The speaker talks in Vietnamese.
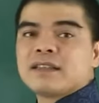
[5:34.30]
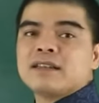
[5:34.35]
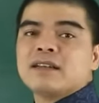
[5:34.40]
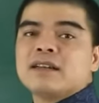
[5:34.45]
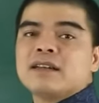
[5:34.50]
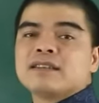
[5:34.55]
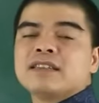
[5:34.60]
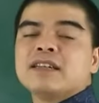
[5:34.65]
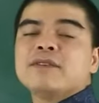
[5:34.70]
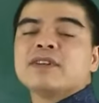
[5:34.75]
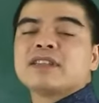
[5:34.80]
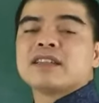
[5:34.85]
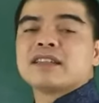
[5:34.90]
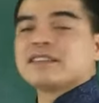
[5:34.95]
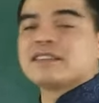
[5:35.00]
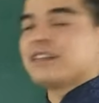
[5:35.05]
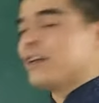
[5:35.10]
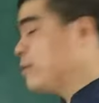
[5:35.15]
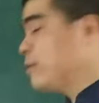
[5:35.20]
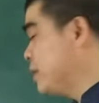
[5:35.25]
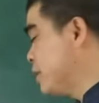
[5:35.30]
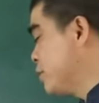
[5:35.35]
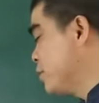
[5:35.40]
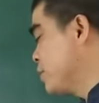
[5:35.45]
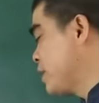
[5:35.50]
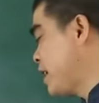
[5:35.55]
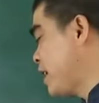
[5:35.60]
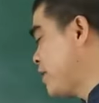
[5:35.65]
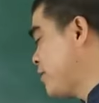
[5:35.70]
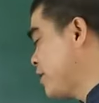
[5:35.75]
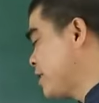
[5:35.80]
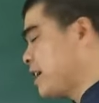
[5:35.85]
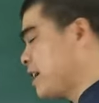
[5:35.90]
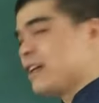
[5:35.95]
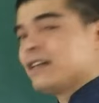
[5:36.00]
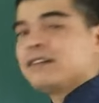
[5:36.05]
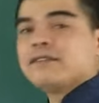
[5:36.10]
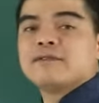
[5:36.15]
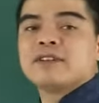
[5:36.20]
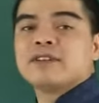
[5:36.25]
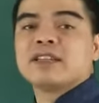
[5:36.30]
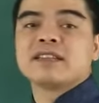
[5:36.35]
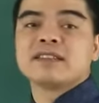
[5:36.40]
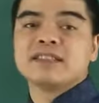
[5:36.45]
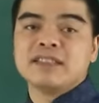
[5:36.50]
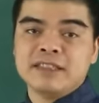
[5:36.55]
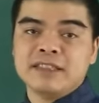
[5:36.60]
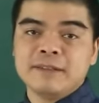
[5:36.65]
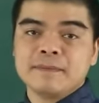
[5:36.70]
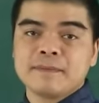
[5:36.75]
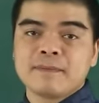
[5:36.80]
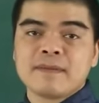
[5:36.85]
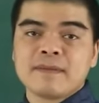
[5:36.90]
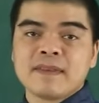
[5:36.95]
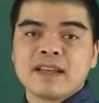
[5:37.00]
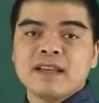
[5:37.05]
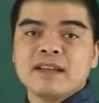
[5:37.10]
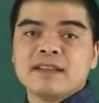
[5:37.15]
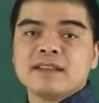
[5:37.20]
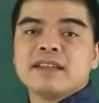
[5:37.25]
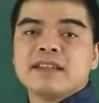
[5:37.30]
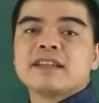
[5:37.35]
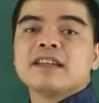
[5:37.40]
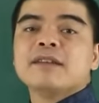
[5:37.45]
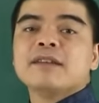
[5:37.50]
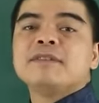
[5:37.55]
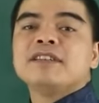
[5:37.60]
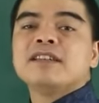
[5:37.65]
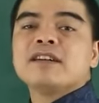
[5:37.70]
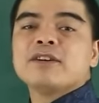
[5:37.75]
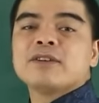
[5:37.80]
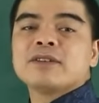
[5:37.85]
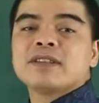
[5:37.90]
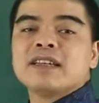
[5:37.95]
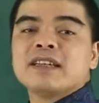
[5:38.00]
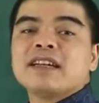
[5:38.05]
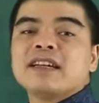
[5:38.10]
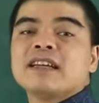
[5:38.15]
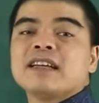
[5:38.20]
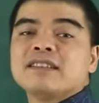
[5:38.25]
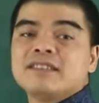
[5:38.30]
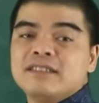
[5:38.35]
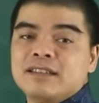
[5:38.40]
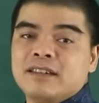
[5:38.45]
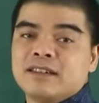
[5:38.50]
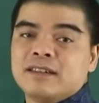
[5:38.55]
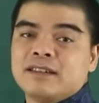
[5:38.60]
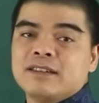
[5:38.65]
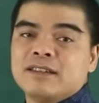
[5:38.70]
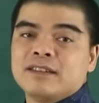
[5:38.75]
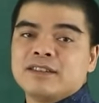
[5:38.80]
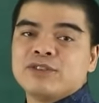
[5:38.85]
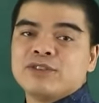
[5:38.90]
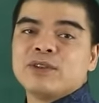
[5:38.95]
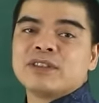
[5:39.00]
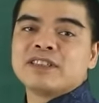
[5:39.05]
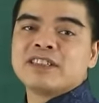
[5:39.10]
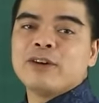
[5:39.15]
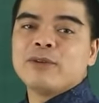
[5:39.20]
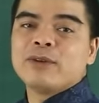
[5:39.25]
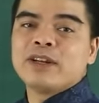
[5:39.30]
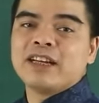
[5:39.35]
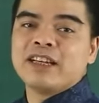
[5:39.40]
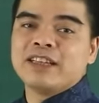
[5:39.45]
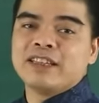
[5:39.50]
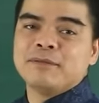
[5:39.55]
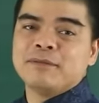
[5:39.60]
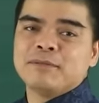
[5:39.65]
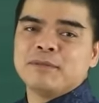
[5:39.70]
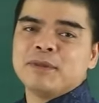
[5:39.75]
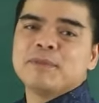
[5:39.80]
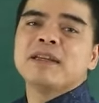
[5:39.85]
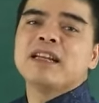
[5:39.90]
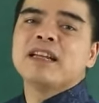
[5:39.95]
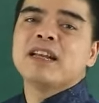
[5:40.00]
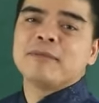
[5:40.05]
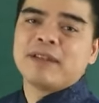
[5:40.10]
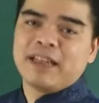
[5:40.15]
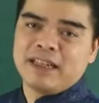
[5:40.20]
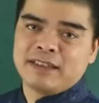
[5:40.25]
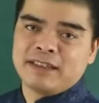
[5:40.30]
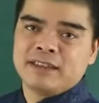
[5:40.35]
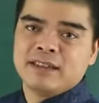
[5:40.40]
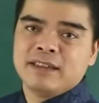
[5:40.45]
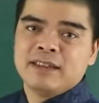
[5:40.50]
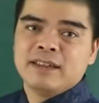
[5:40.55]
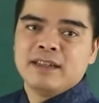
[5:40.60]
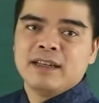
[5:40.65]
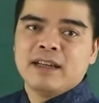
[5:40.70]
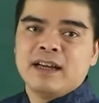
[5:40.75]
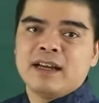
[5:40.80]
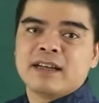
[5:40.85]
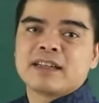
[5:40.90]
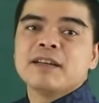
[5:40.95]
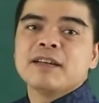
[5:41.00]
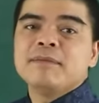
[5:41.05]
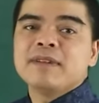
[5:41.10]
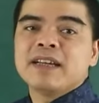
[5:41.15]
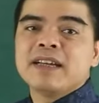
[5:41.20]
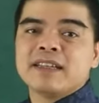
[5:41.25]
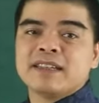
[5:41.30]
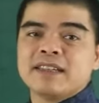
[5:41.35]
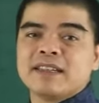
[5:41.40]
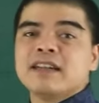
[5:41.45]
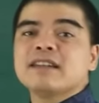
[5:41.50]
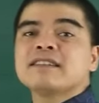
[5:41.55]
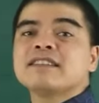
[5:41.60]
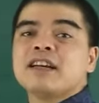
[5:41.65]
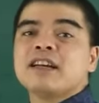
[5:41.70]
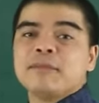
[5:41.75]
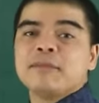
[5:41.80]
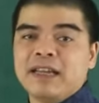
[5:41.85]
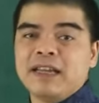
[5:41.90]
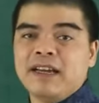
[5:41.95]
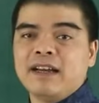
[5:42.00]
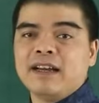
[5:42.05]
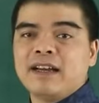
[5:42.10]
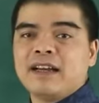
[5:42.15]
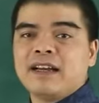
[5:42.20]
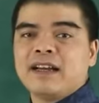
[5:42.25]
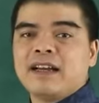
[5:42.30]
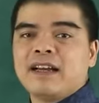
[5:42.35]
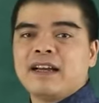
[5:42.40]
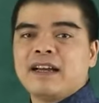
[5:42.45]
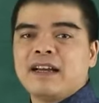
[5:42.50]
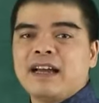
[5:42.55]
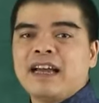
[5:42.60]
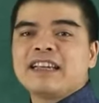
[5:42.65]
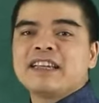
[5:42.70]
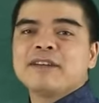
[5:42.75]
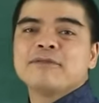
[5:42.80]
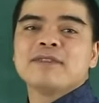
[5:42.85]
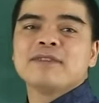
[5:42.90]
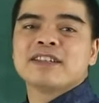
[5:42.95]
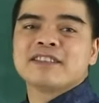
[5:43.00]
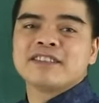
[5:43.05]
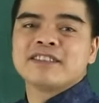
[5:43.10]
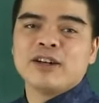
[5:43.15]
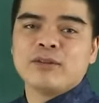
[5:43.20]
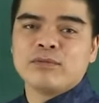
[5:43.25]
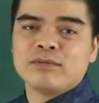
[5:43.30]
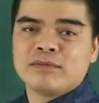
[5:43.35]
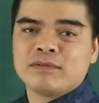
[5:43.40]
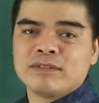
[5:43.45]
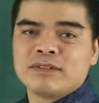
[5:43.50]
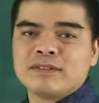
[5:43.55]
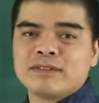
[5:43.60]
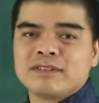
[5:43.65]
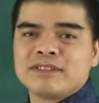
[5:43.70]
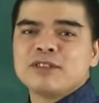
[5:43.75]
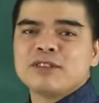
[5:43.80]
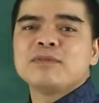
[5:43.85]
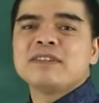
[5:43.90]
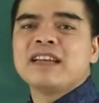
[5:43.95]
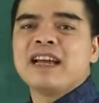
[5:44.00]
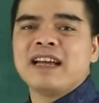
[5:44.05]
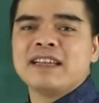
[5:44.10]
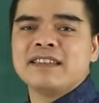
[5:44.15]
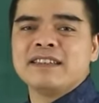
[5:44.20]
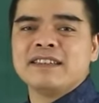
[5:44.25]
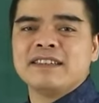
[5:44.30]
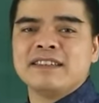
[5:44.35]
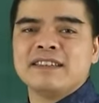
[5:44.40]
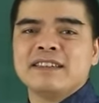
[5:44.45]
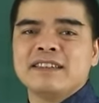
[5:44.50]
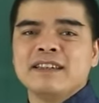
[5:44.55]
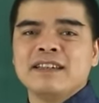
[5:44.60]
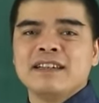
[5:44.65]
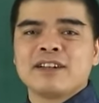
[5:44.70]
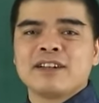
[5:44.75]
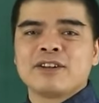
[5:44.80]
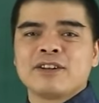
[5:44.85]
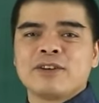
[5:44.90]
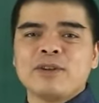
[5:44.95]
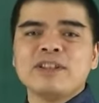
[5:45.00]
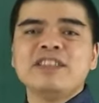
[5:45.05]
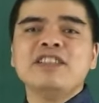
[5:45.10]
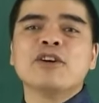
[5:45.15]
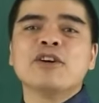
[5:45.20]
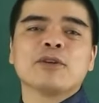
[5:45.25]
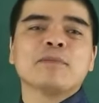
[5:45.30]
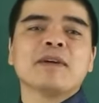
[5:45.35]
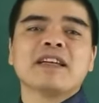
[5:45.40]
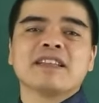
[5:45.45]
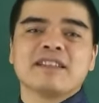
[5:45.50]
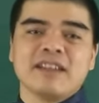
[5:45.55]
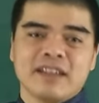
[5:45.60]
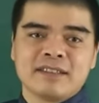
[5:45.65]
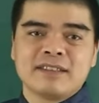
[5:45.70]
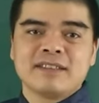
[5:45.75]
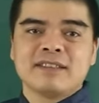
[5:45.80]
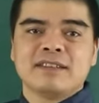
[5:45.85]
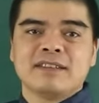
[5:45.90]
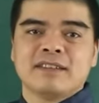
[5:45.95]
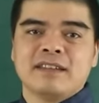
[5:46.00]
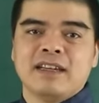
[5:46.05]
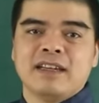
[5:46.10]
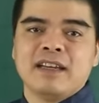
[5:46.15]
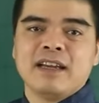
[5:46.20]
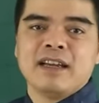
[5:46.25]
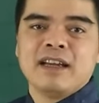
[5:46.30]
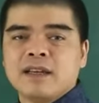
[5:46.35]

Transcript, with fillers: à, sinh vào tháng 6 thì thụ thai vào tháng vào tháng 9 thì kiếp trước có tính can trường rồi sau này mới biết làm lành à, kiếp này thì khắc cha mẹ anh em vợ chồng trong nhà thì có nhiều cái bệnh tật Đấy.